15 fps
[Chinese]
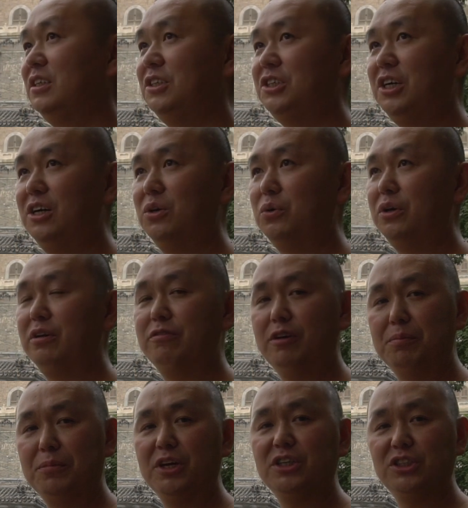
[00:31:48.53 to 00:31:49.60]
这样会
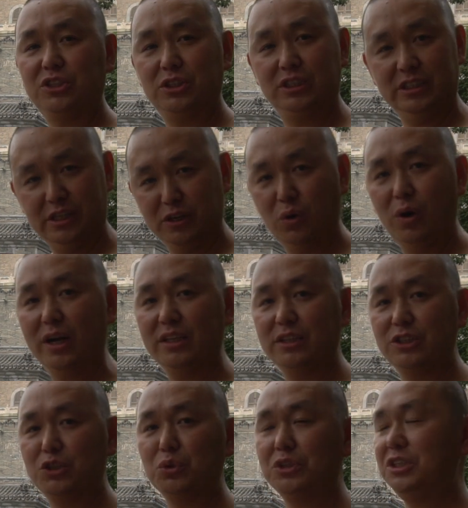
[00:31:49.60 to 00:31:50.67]
方便很快的
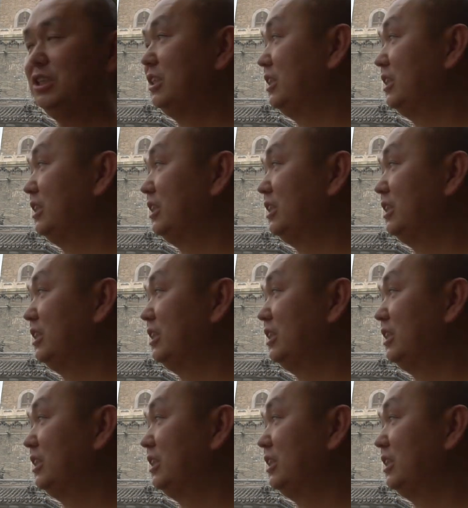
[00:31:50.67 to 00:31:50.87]
休息一